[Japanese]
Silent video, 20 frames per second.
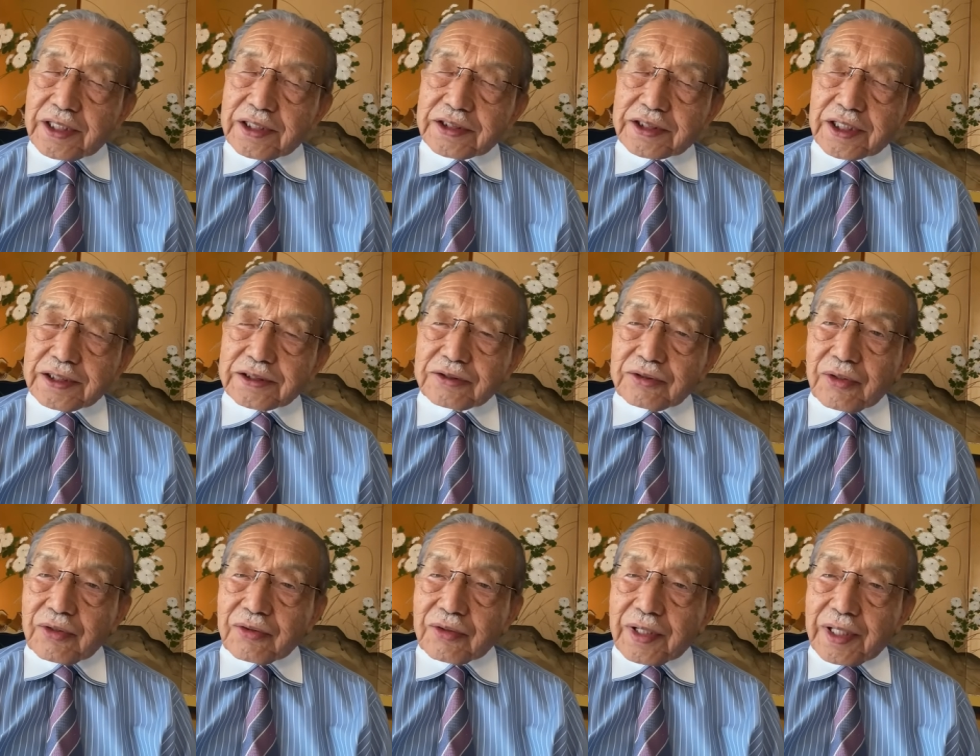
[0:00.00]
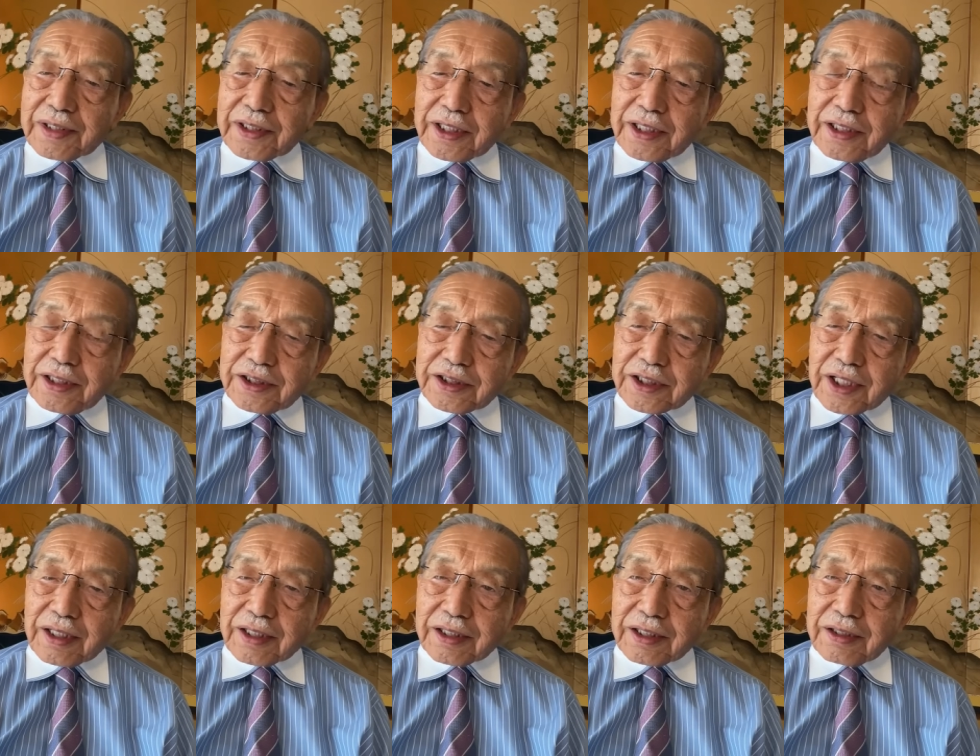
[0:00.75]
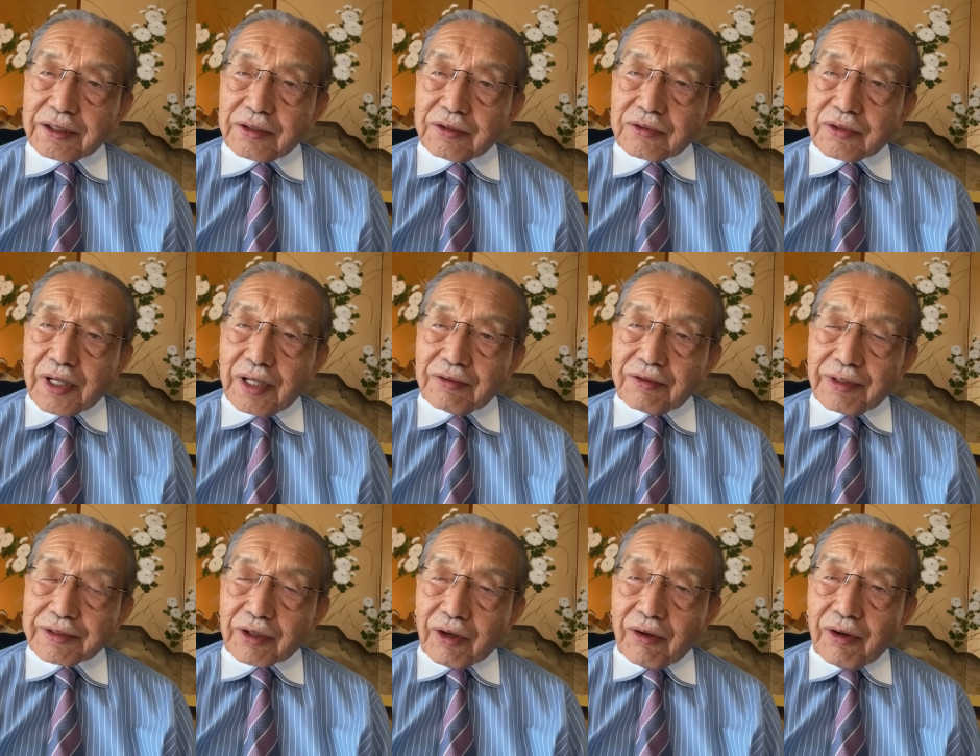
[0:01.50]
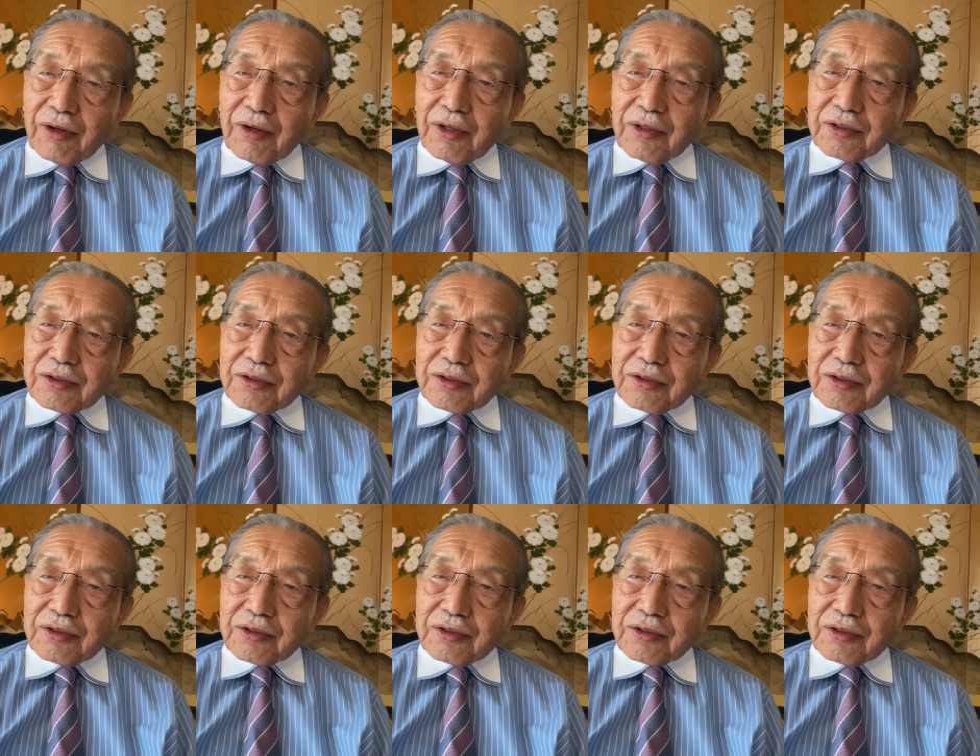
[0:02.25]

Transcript: 4月の4日に異次元金融緩和と